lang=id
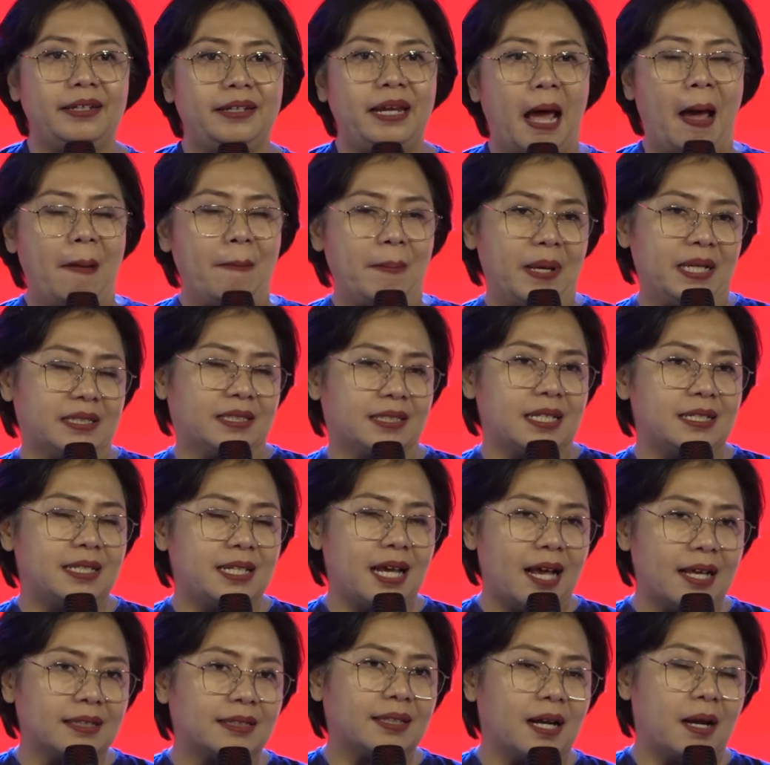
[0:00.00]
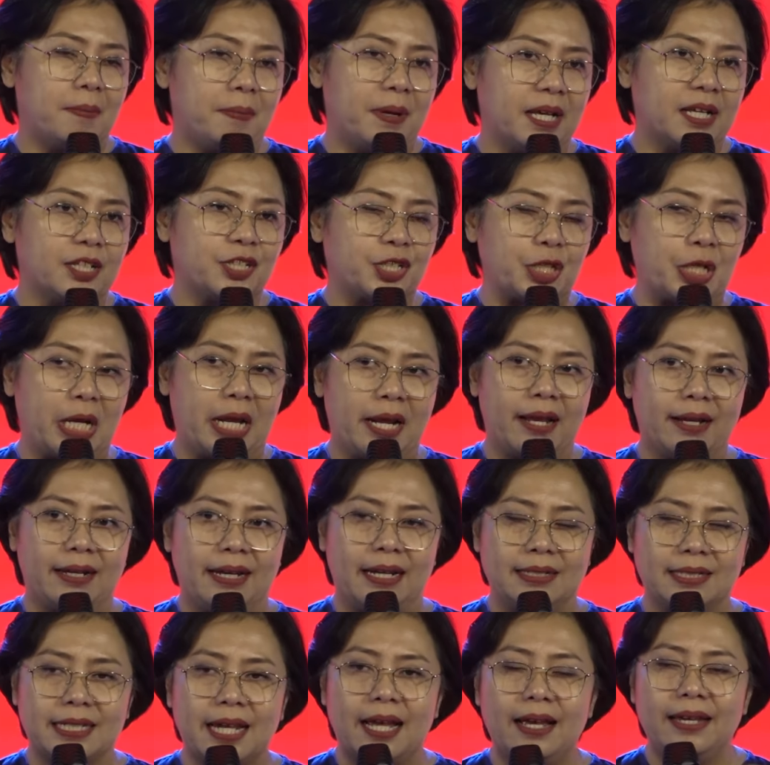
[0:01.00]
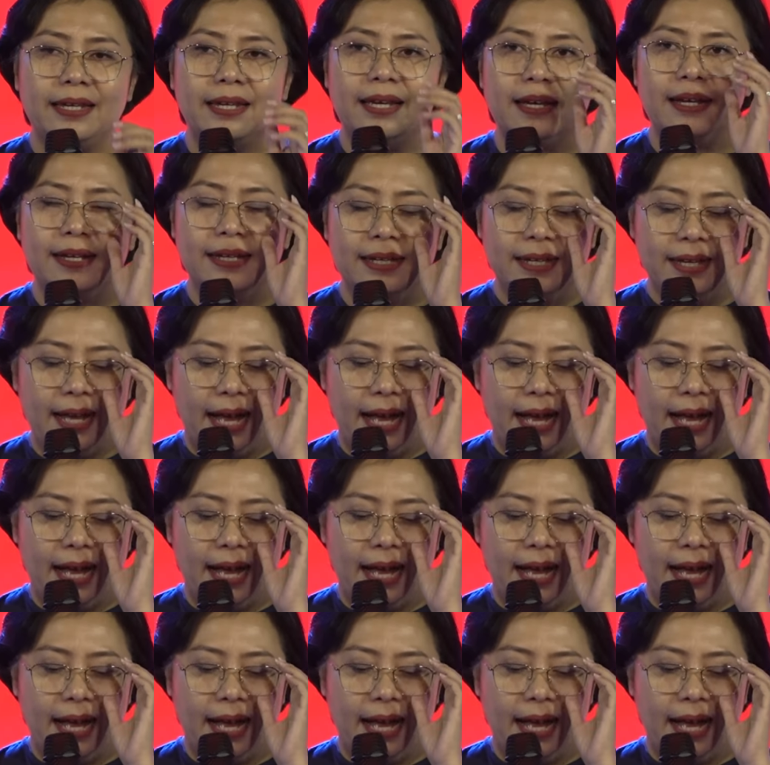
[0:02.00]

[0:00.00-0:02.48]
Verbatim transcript: damai sejahtera bagi saudara dan saya